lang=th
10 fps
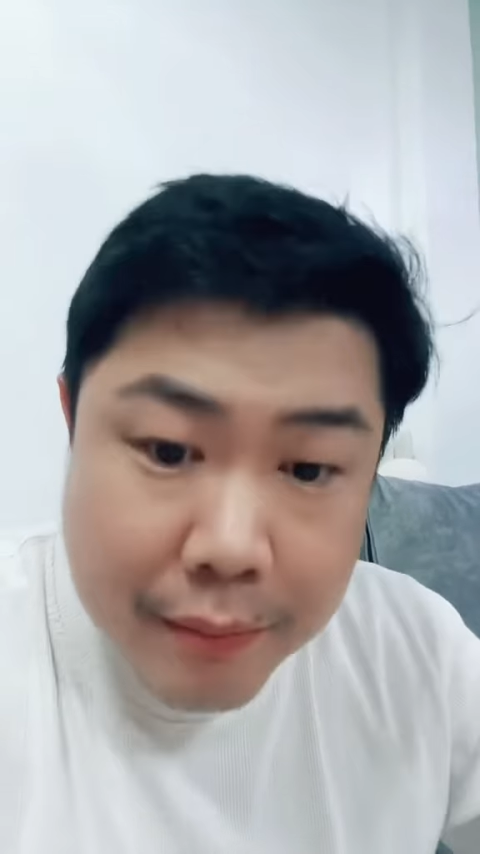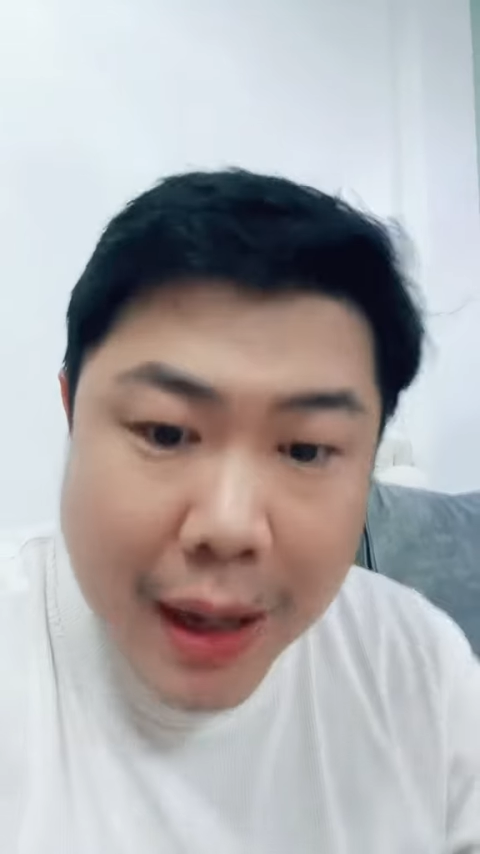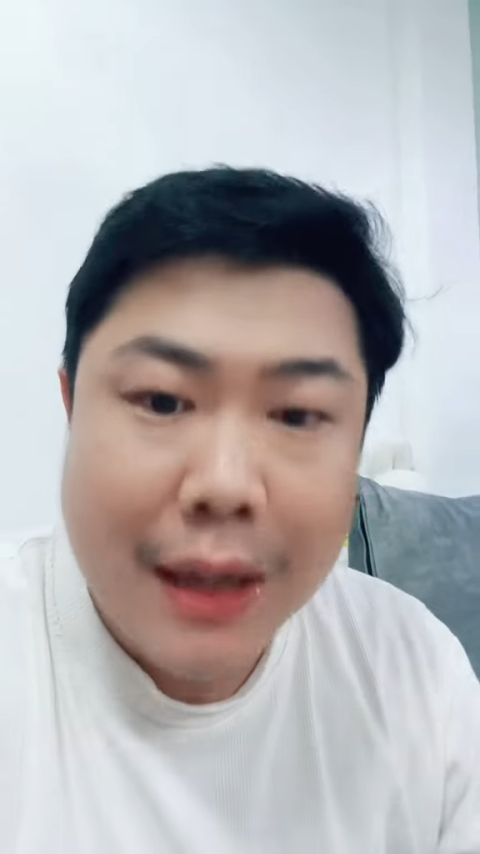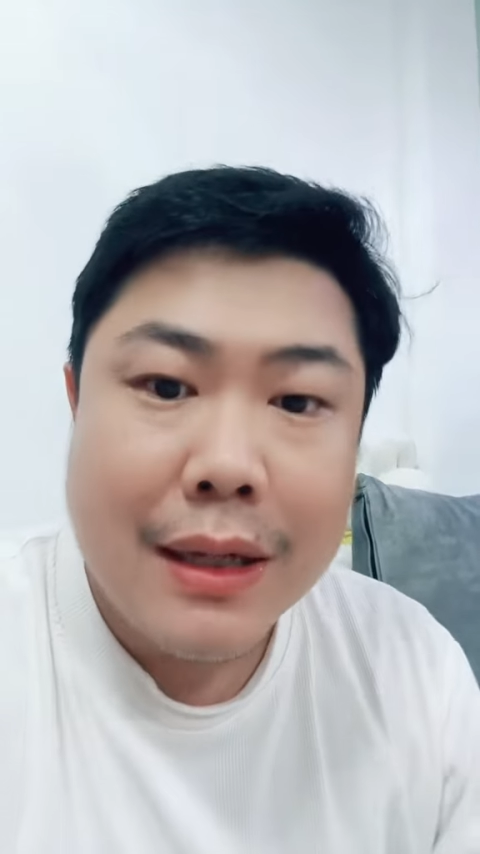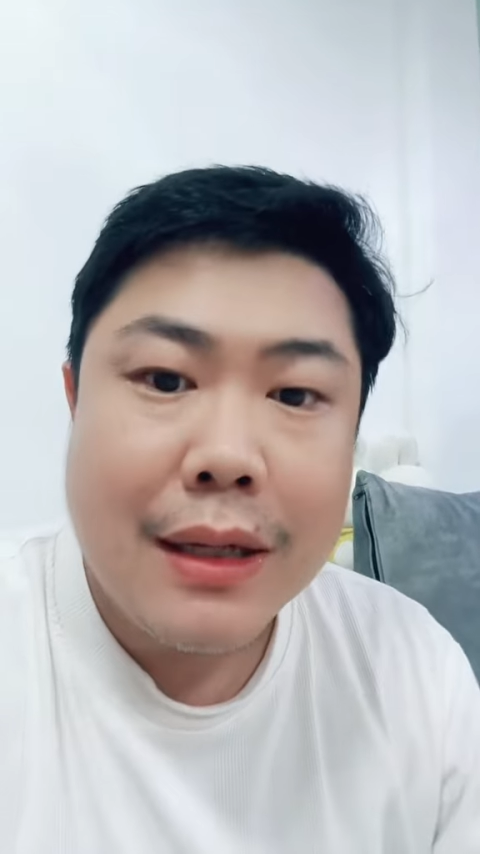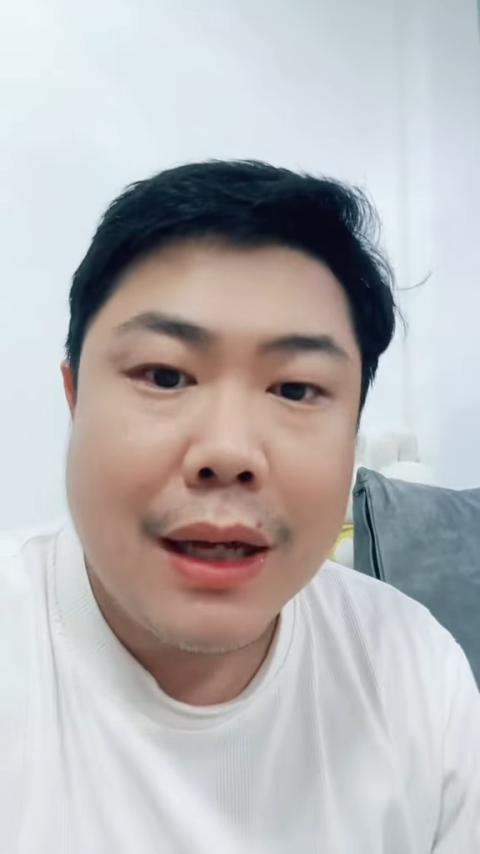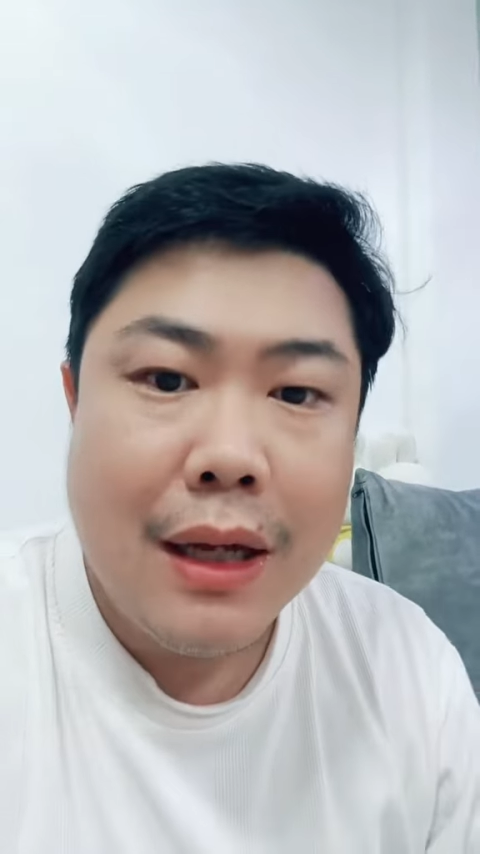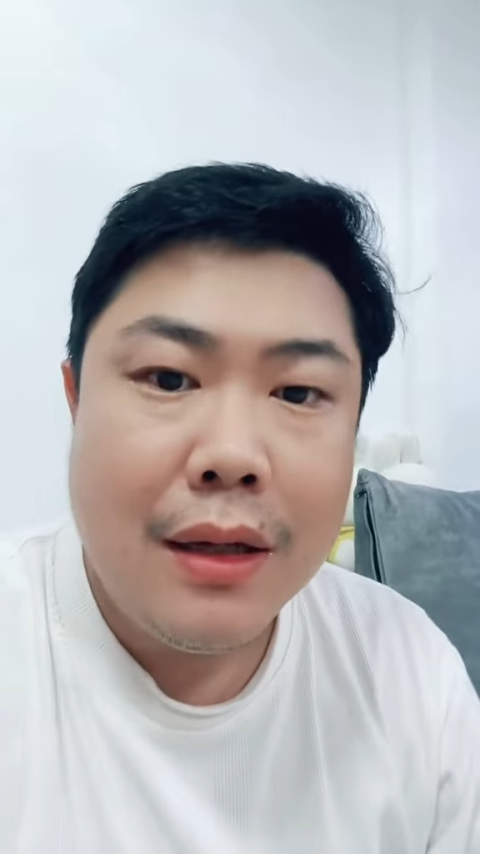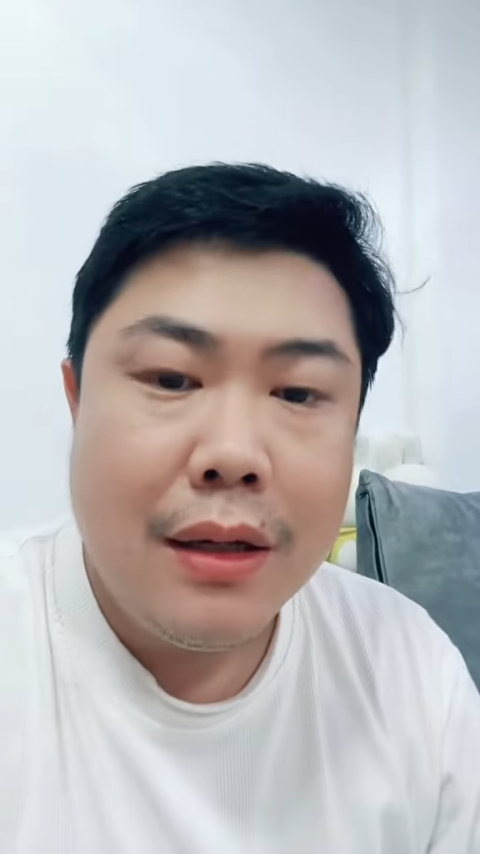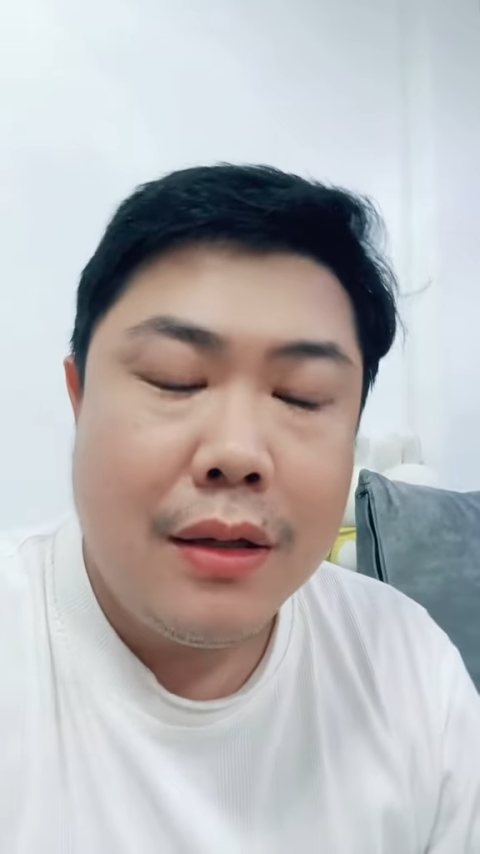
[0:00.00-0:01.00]
ภาคเหนือ
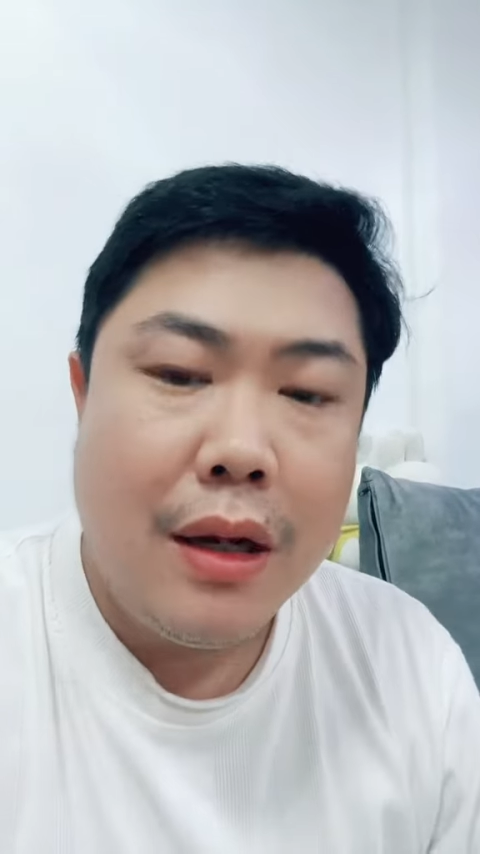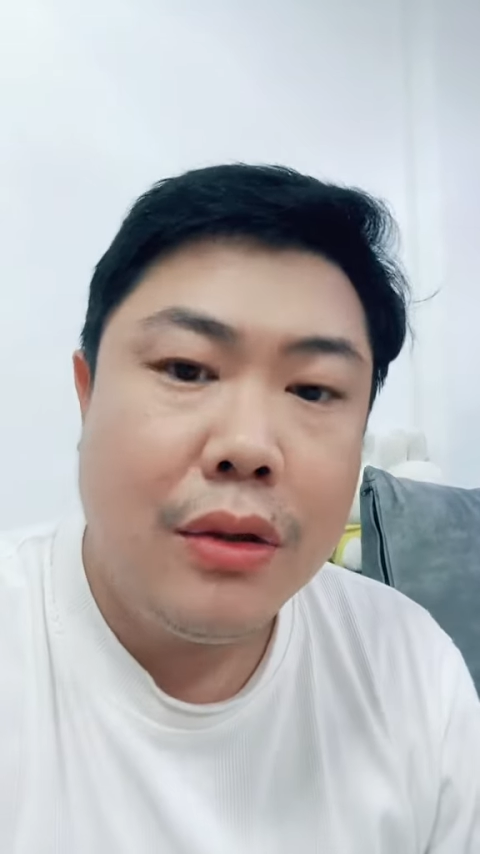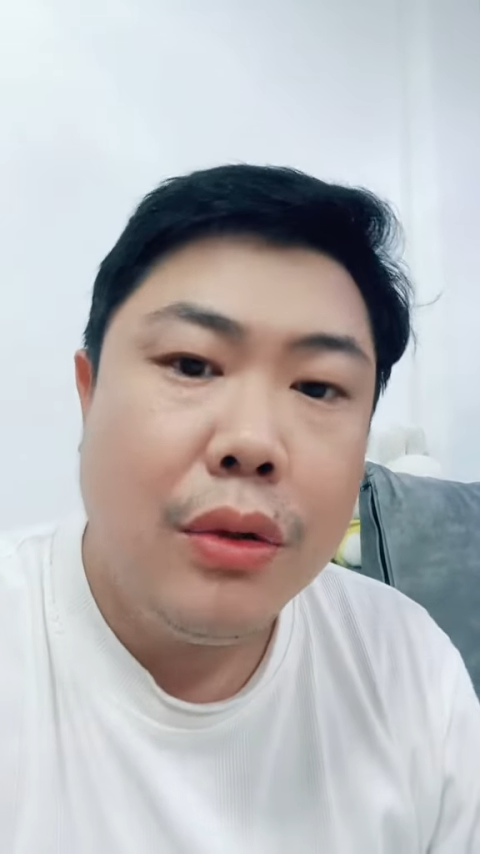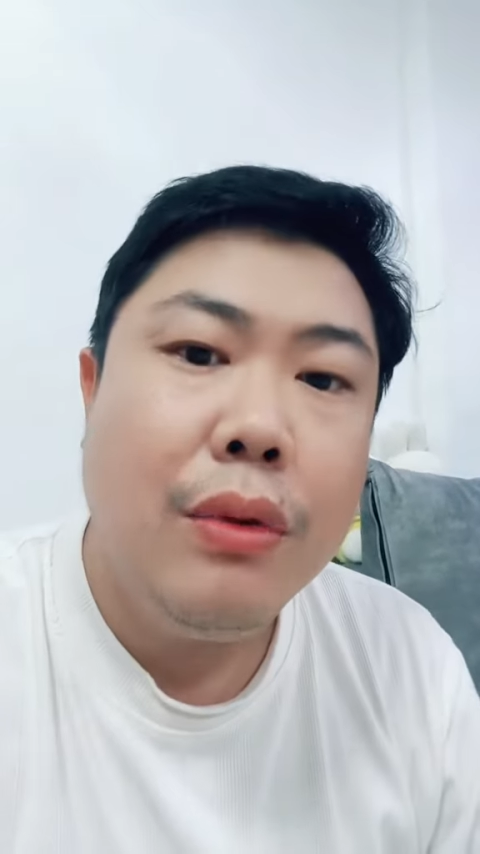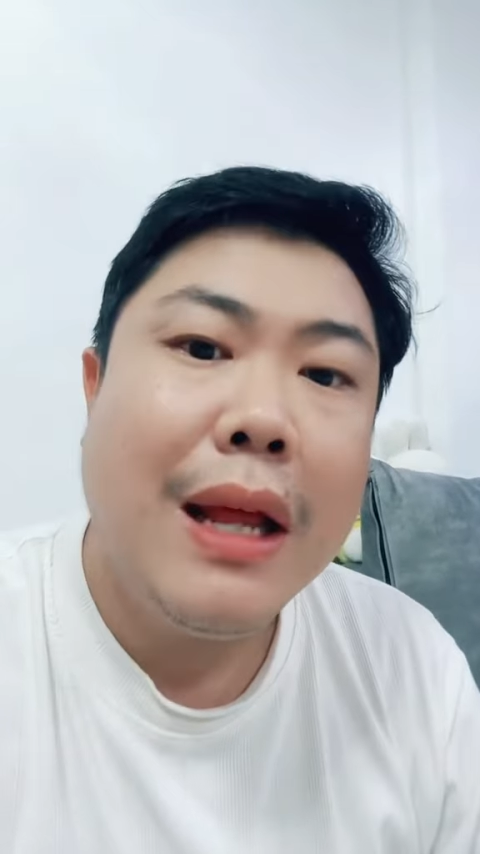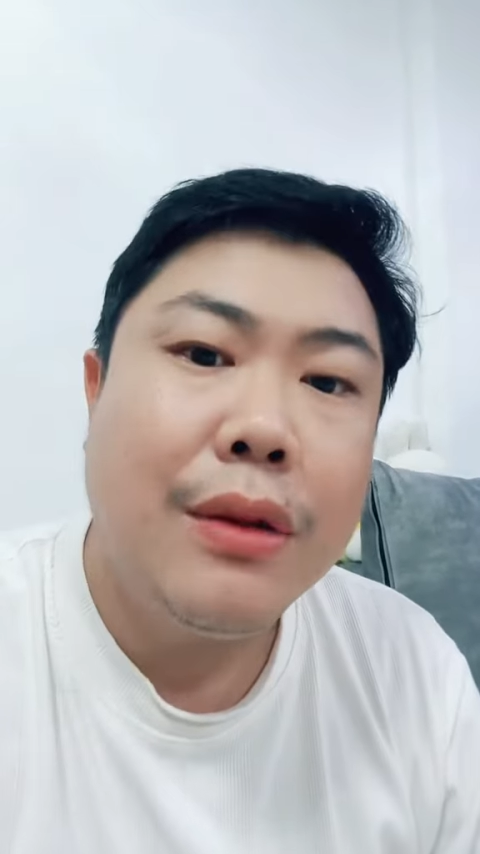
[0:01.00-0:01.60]
เราต้องดูแล